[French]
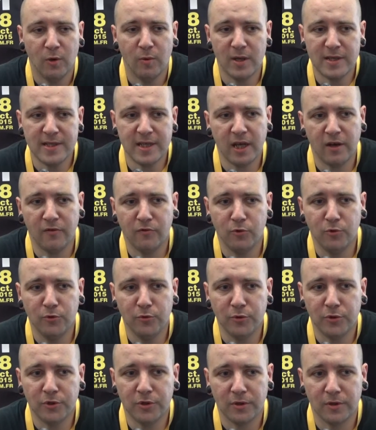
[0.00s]
Le hasard a
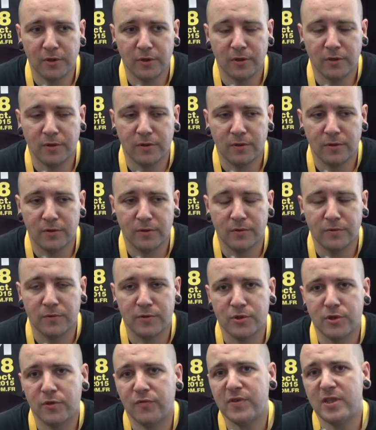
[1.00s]
voulu
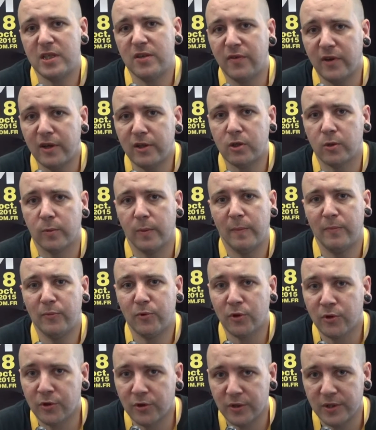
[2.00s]
que ce festival tombe en même
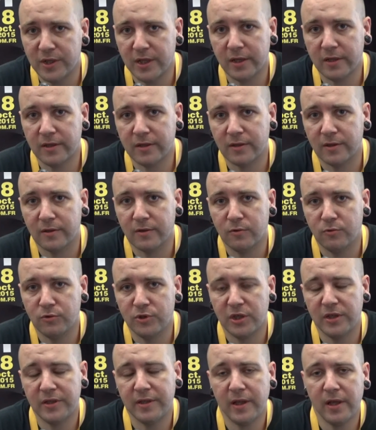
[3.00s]
temps que Cognac, hein, où
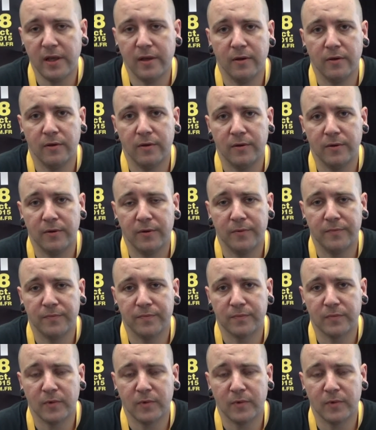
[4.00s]
j'étais euh,